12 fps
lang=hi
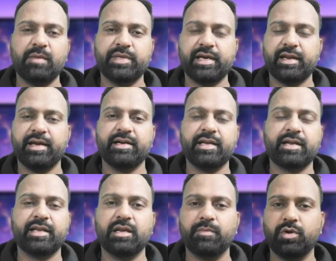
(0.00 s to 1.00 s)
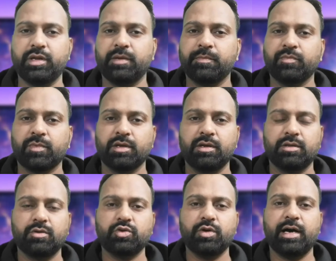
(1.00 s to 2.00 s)
आप देख रहे हैं टेक्निकल बोली
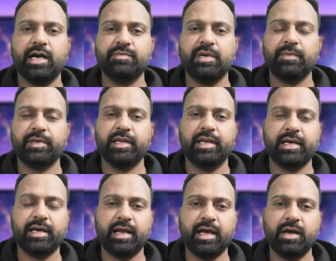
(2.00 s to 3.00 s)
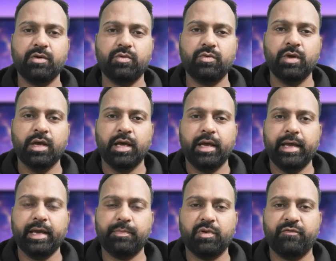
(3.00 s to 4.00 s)
दोस्तों आज मैं आपके लिए लेकर आया हूँ
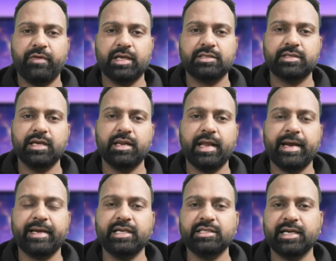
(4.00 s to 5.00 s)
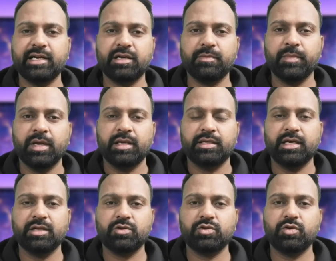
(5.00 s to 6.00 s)
एक प्रोफेशनल लाइटिंग सेटअप जी
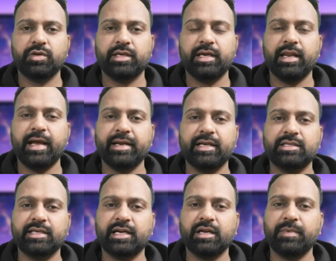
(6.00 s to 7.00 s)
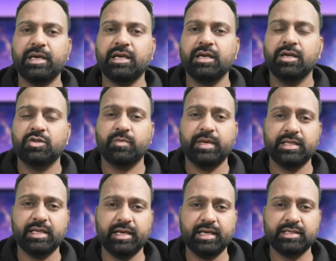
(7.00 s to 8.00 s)
हाँ दोस्तों ये लाइटिंग सेटअप है जो मैंने
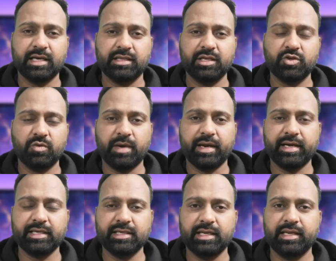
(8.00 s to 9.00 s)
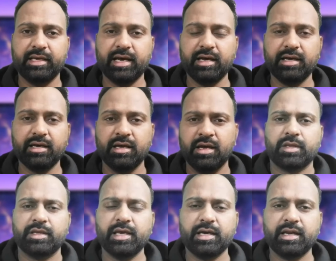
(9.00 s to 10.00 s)
दिल्ली के चांदनी चौक मार्केट से लिया है
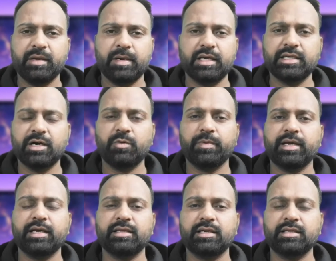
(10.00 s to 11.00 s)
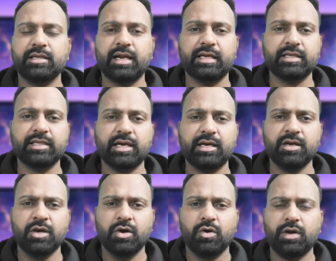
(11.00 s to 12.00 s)
ये करीब हज़ार रुपये के अंदर अंदर आ जाता है
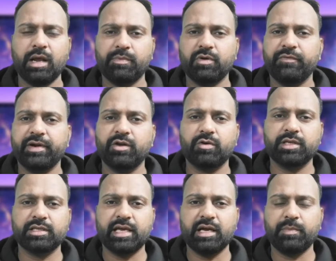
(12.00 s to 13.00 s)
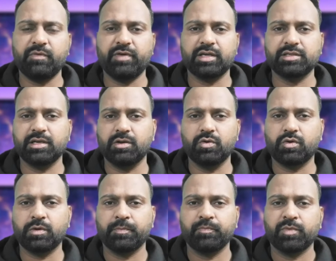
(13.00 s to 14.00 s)
और आपको वीडियो को देता है एक प्रोफेशनल
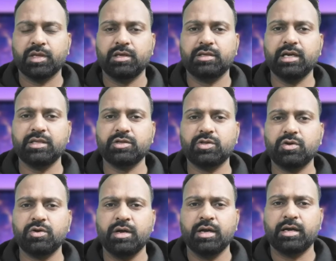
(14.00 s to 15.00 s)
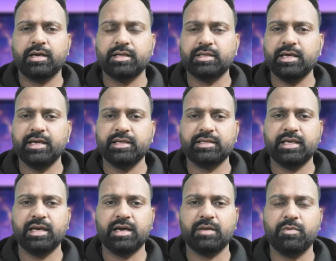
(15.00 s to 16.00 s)
लुक जी हाँ दोस्तों करते हैं इसकी
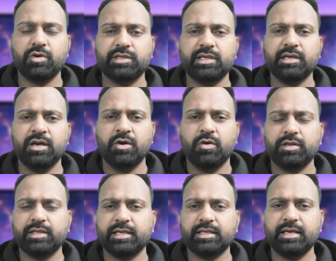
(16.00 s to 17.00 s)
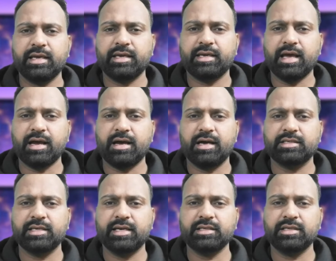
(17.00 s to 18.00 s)
अनबॉक्सिंग और देखते हैं क्या
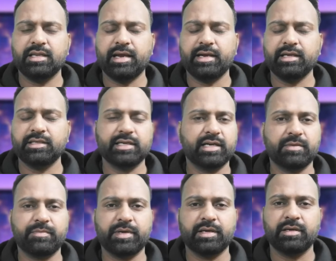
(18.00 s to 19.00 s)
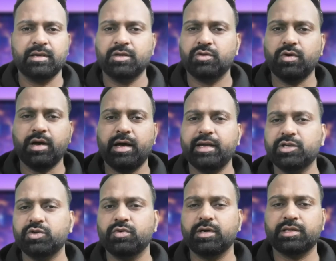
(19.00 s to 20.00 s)
खास है इस लाइटिंग सेटअप में तो आइए
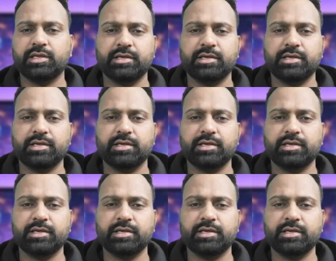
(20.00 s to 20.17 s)
शुरू करते